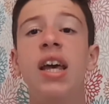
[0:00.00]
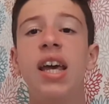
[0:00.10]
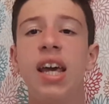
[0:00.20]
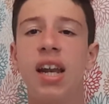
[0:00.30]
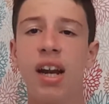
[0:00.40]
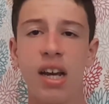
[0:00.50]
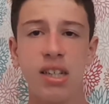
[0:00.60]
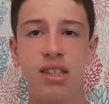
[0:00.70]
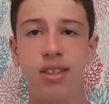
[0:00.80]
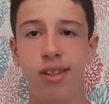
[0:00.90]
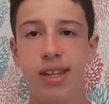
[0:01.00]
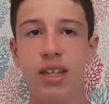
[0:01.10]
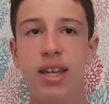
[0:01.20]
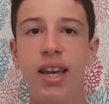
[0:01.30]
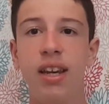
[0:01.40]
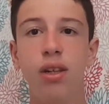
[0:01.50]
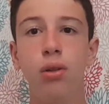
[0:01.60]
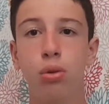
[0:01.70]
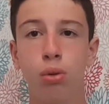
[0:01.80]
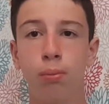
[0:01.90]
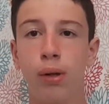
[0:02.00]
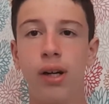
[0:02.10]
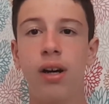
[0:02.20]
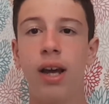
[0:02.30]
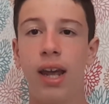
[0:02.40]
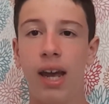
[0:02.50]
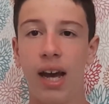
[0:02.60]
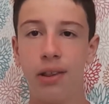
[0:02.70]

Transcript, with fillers: e ragazzi, ieri YouTube eh,